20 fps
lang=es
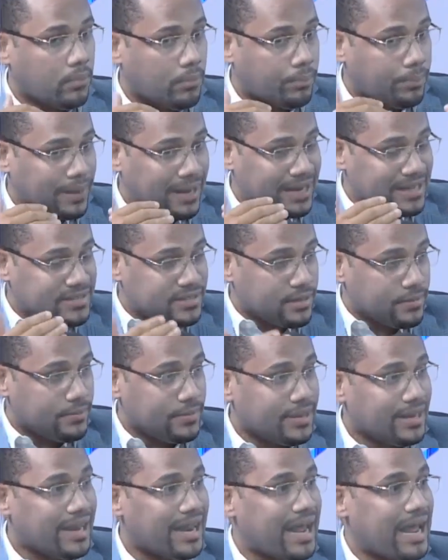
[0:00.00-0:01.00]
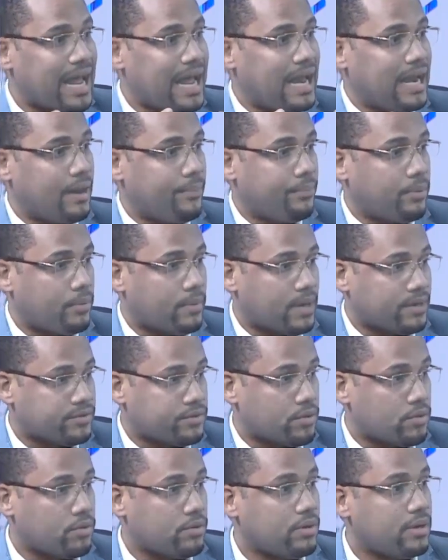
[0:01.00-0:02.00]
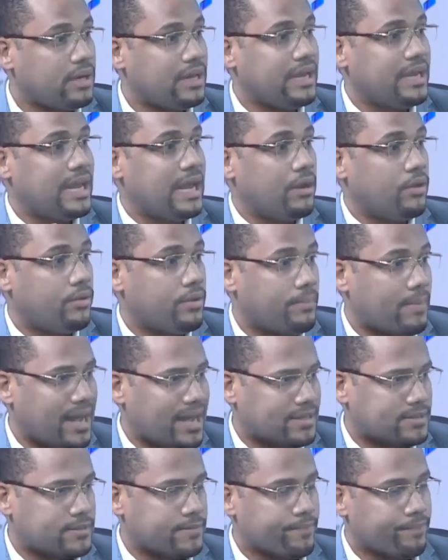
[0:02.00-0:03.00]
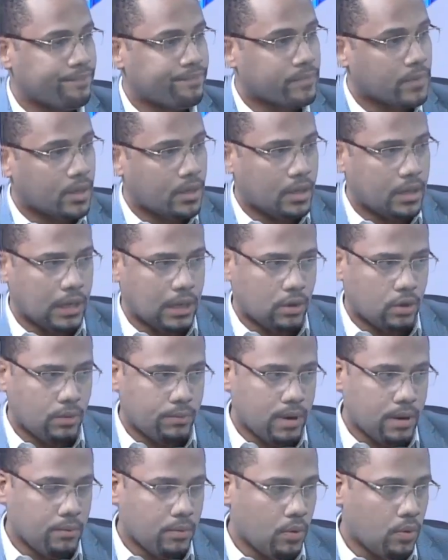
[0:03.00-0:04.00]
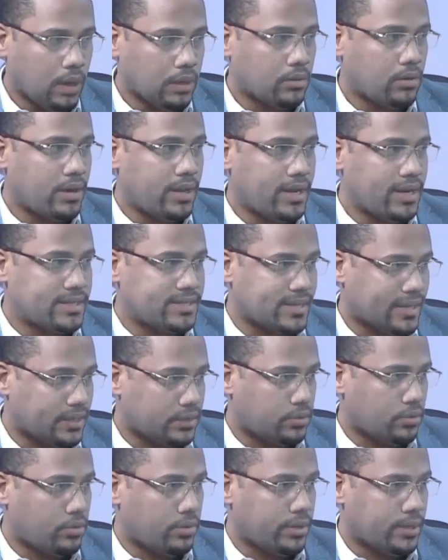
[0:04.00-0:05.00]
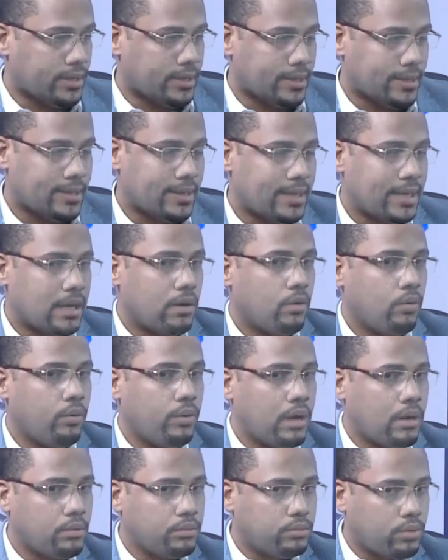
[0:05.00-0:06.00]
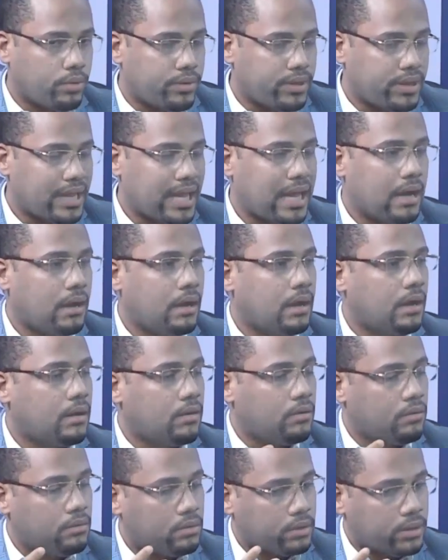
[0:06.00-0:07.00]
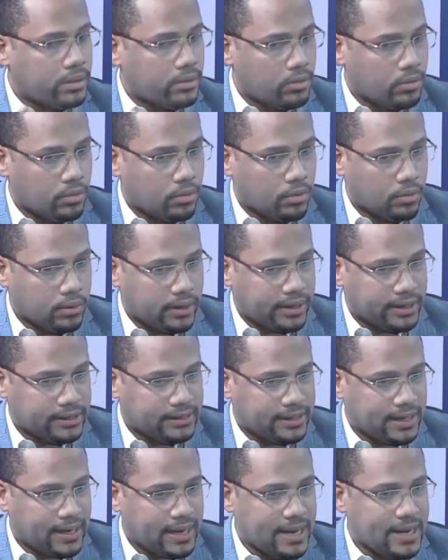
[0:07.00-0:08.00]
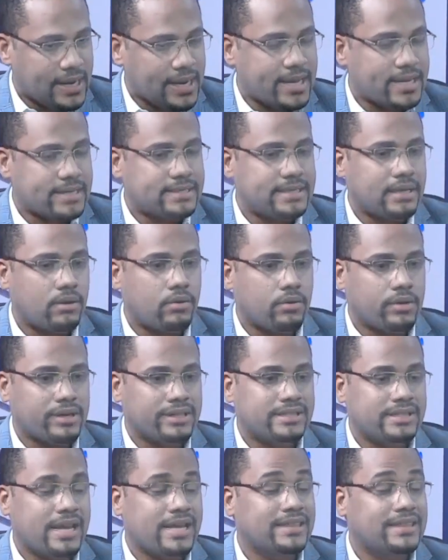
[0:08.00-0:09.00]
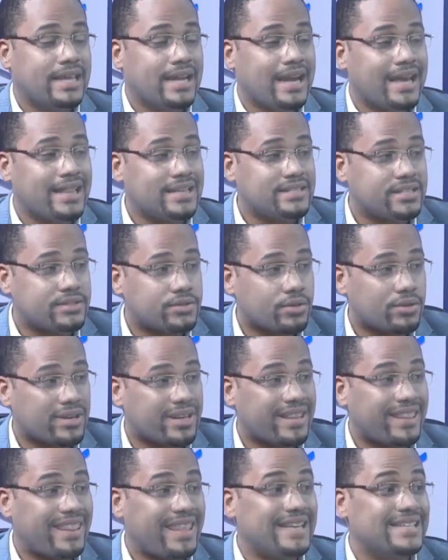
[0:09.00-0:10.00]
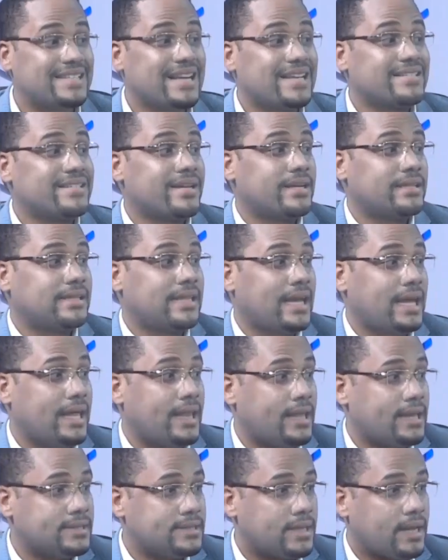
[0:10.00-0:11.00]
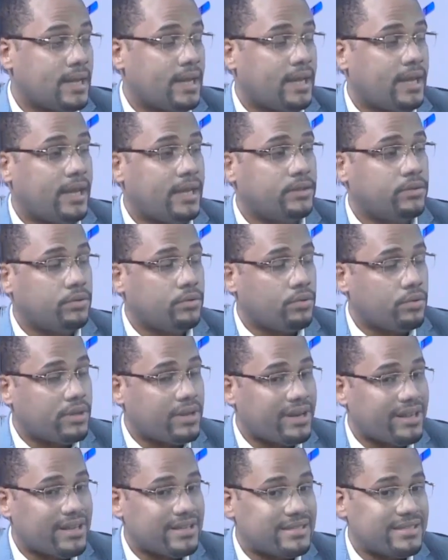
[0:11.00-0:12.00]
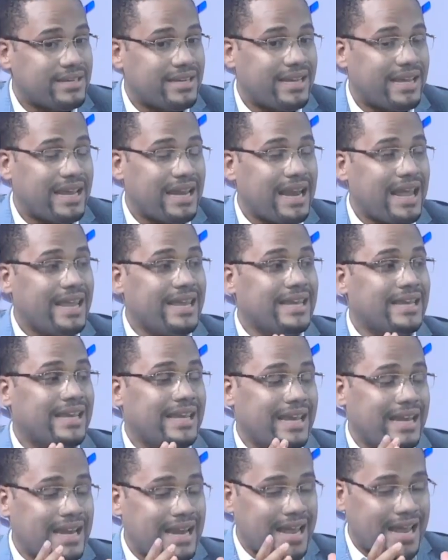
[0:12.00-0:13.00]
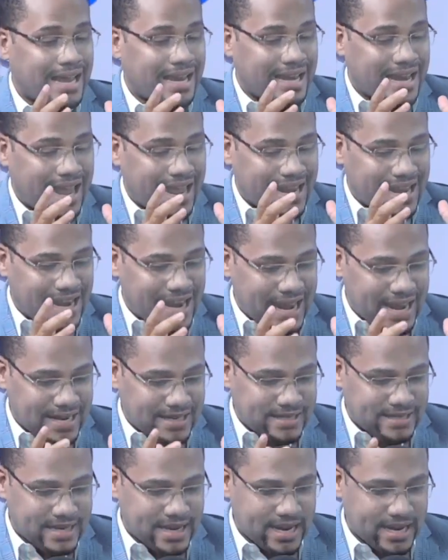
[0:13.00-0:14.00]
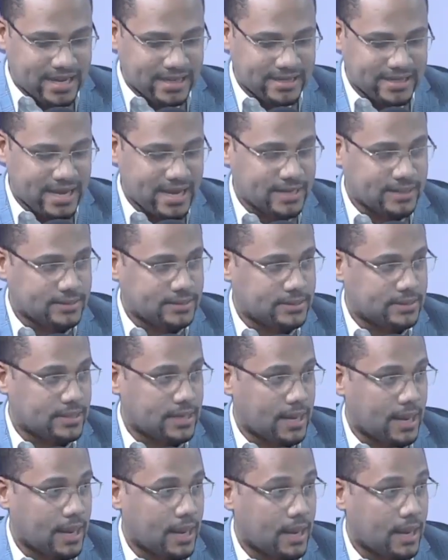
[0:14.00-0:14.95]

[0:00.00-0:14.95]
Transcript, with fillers: para servir a la población. Tiene y a sus normas establecidas. Es lo mismo igual con la Iglesia Católica. Una autoridad o que esté en la iglesia o lo que sea y tenga decisiones desacertadas, esto no quiere decir que que la iglesia en esencia